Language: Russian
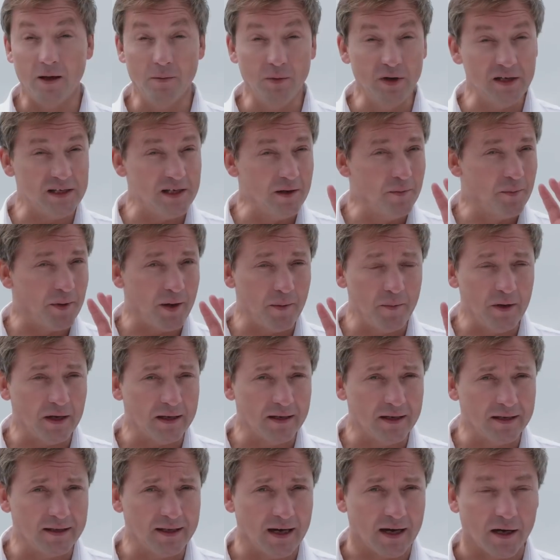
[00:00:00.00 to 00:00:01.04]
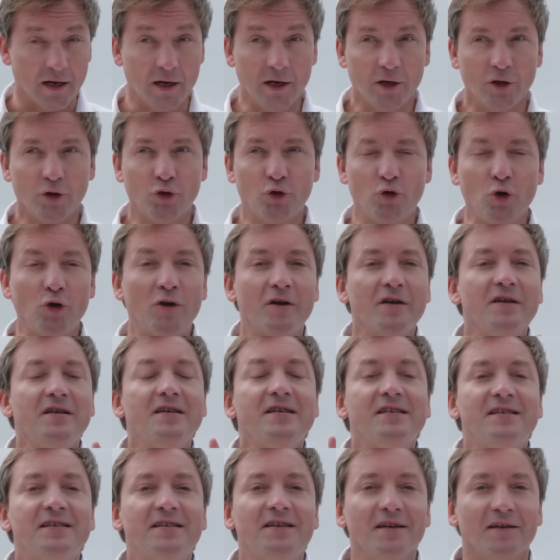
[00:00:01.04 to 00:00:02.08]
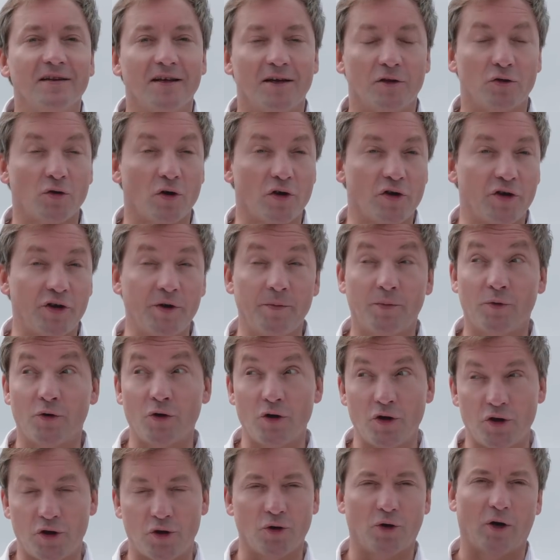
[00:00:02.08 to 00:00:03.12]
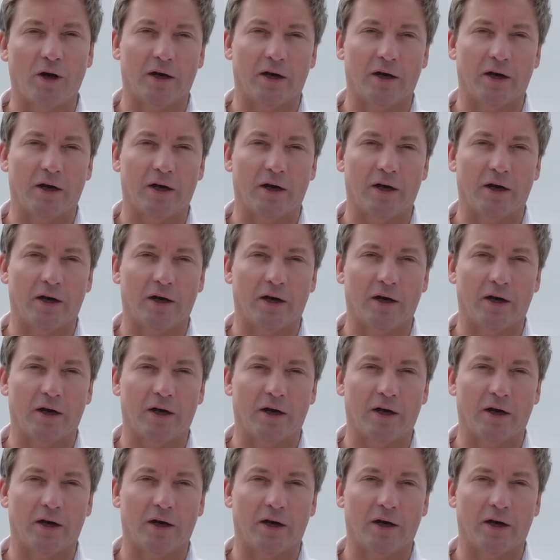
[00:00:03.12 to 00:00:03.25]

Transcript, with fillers: И мыслим примерно так. Только не сделай эту ошибку еще